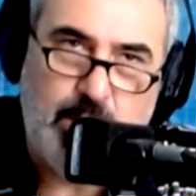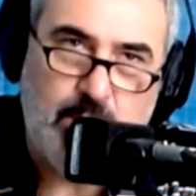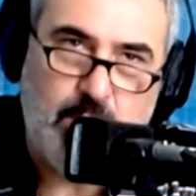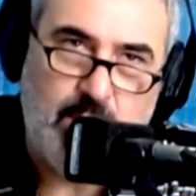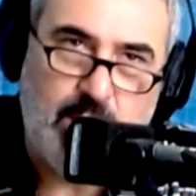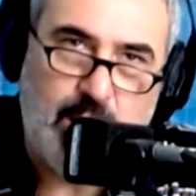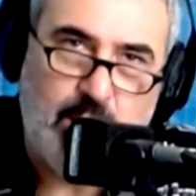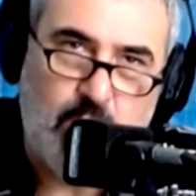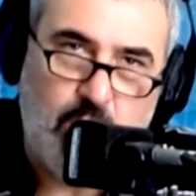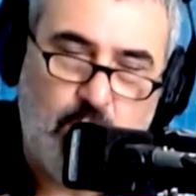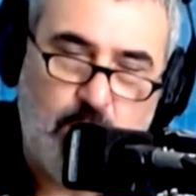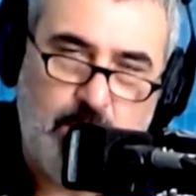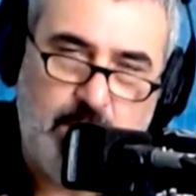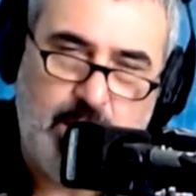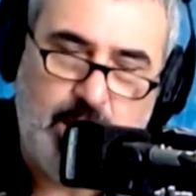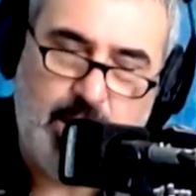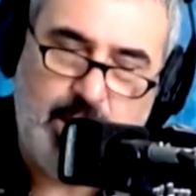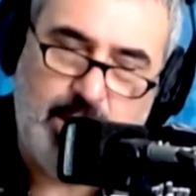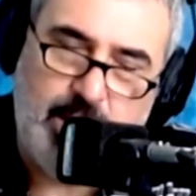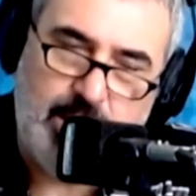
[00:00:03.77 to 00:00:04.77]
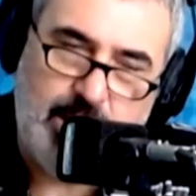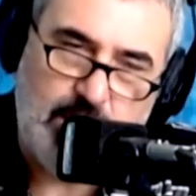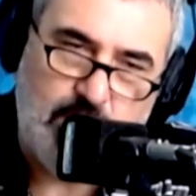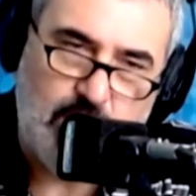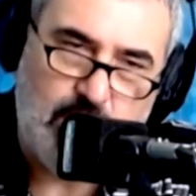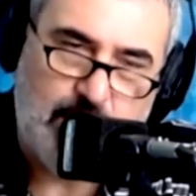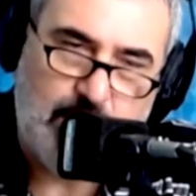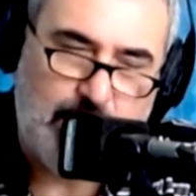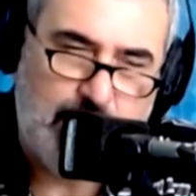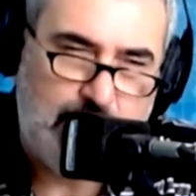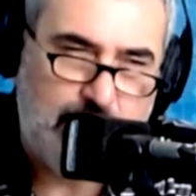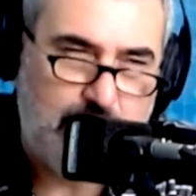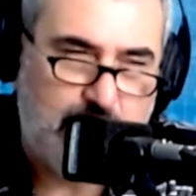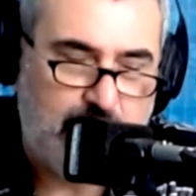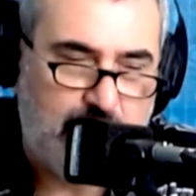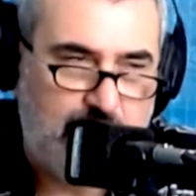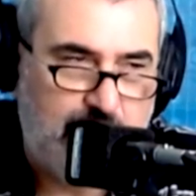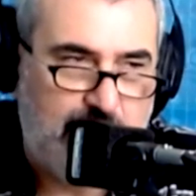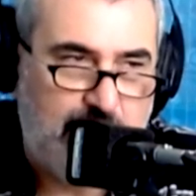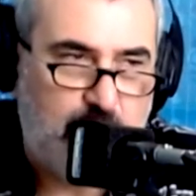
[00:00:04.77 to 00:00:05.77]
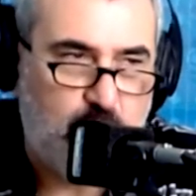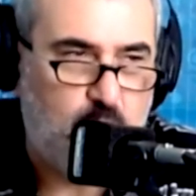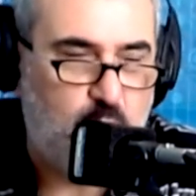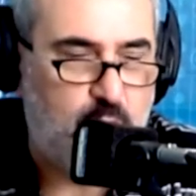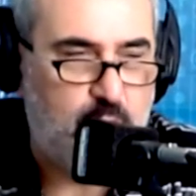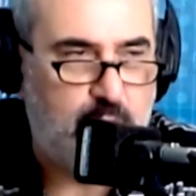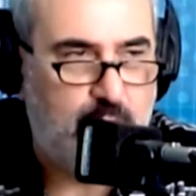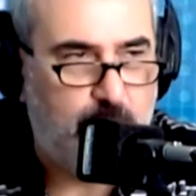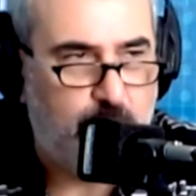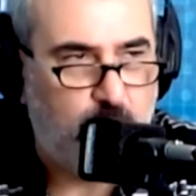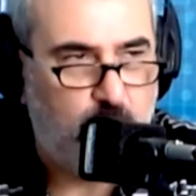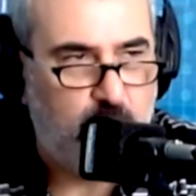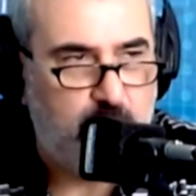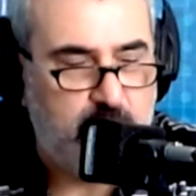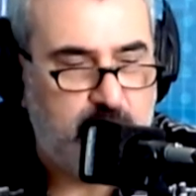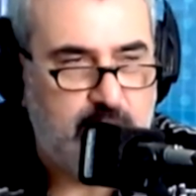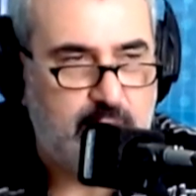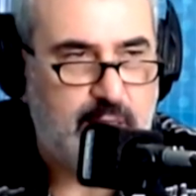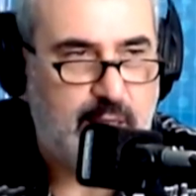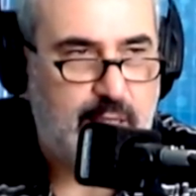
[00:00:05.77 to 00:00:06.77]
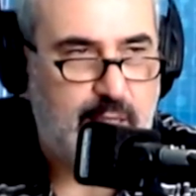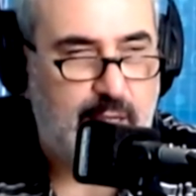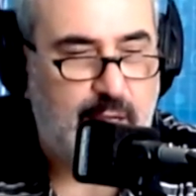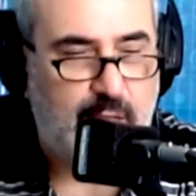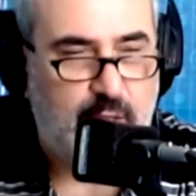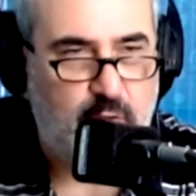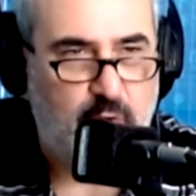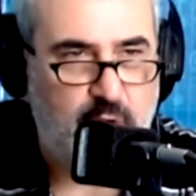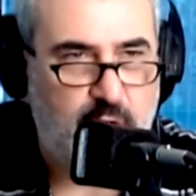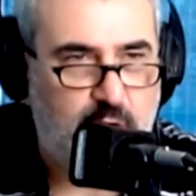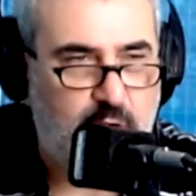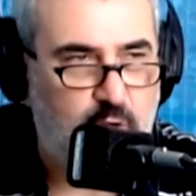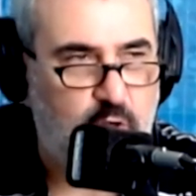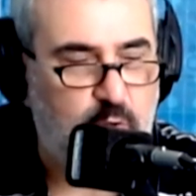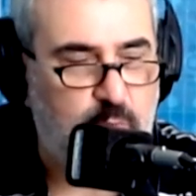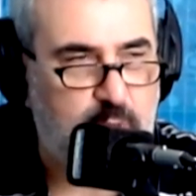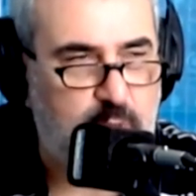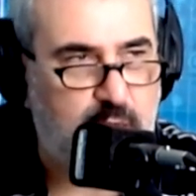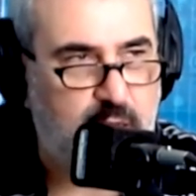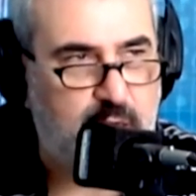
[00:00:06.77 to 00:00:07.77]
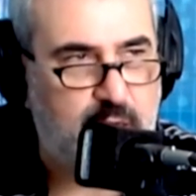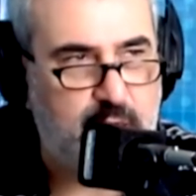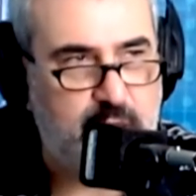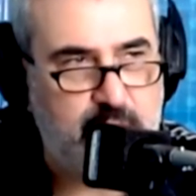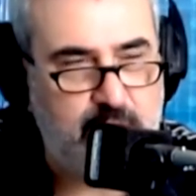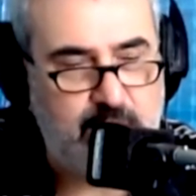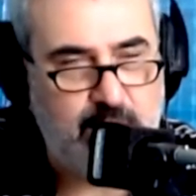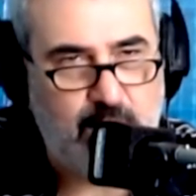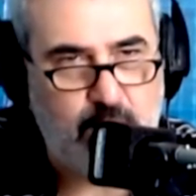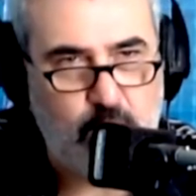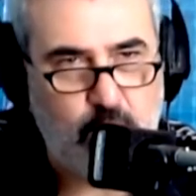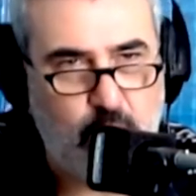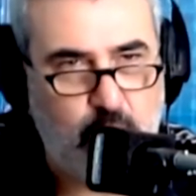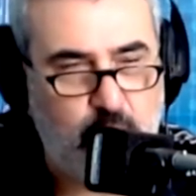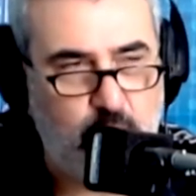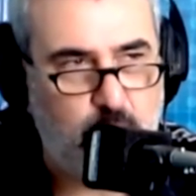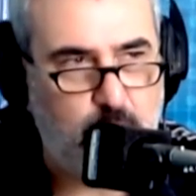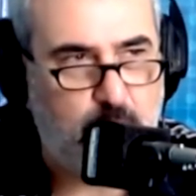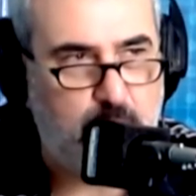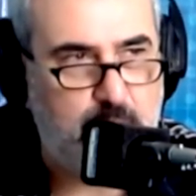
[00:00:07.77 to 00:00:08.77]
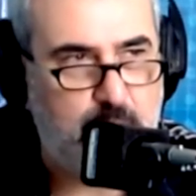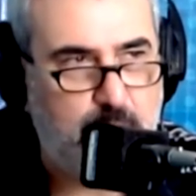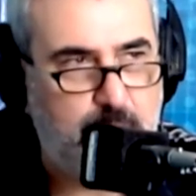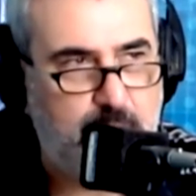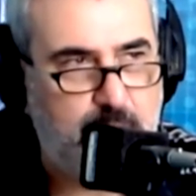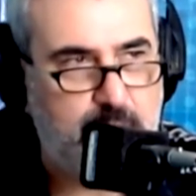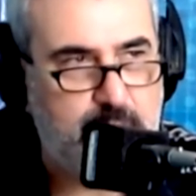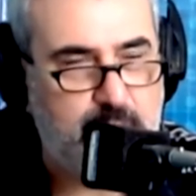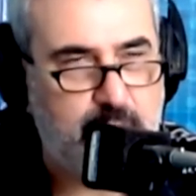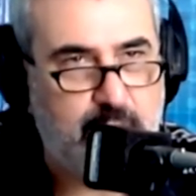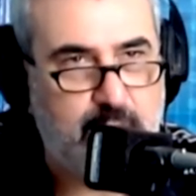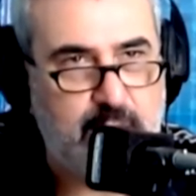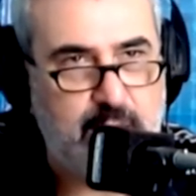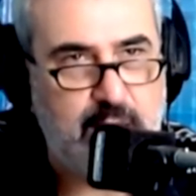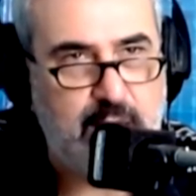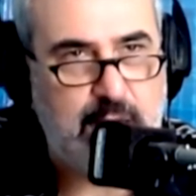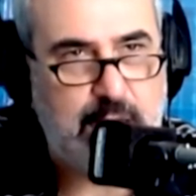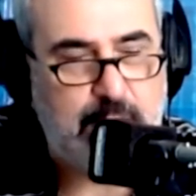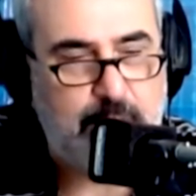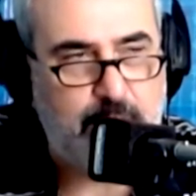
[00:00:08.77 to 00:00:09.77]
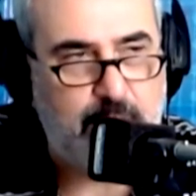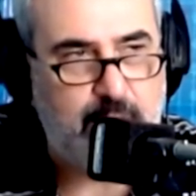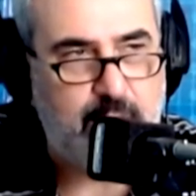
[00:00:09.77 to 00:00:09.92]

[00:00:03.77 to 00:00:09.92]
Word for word: economía y que es una palabra que en la historia política y la historia económica argentina ha surgido varias veces, que tiene que ver